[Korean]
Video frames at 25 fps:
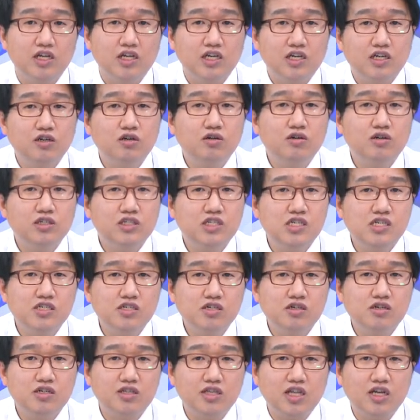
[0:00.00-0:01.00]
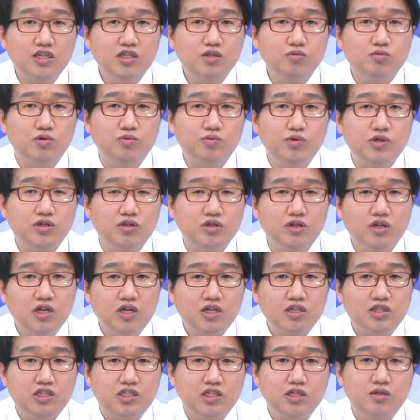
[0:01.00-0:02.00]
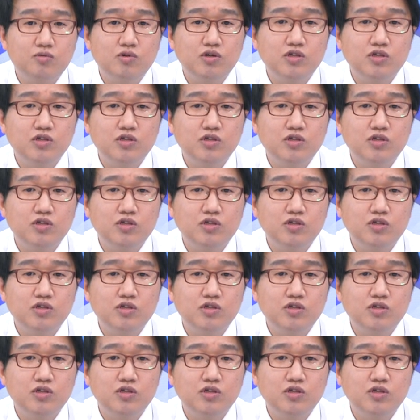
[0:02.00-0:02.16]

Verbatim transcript: 그런 거 실적을 따져보면 지금